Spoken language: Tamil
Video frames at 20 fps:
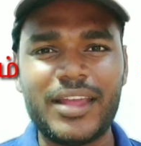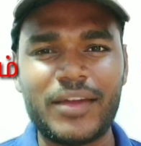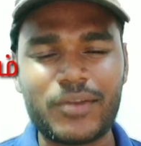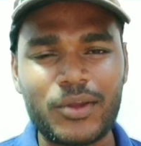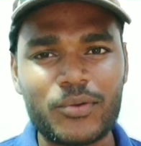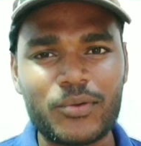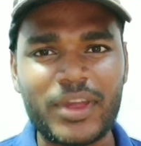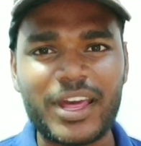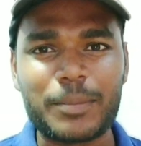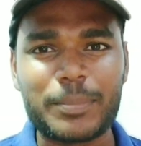
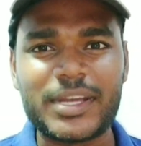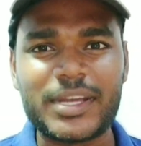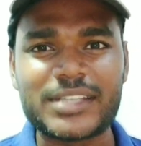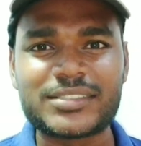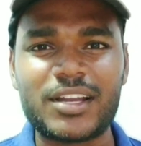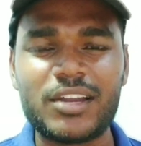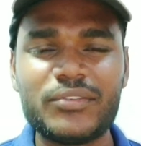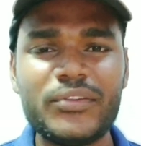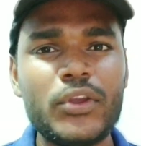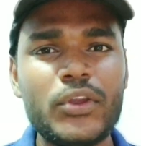எவ்வளவு நேரம்
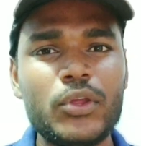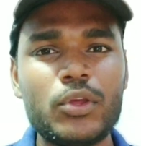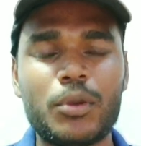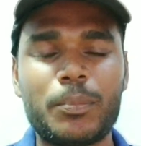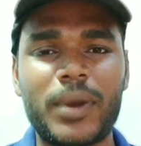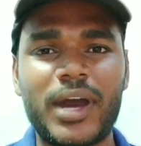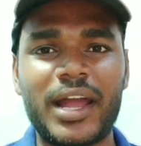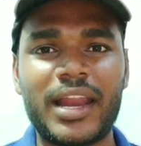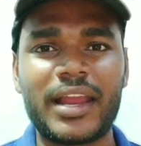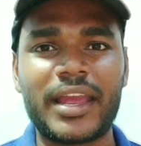பேசினாலும் வீடியோ
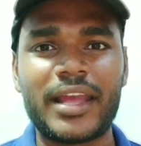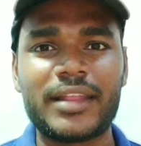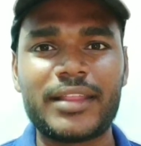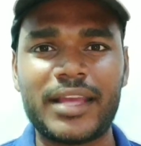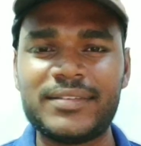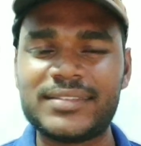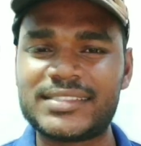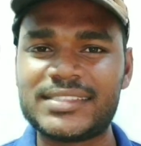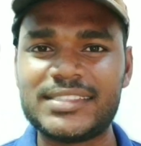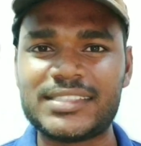பாருங்க
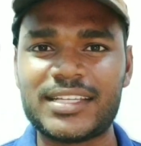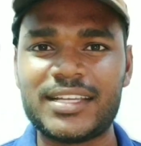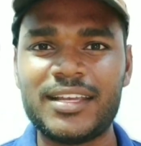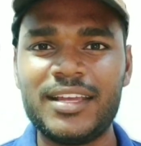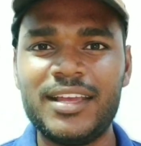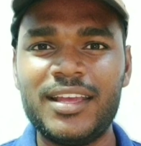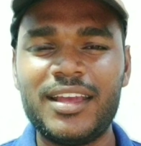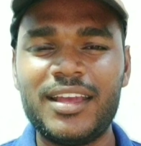தயவு செஞ்சு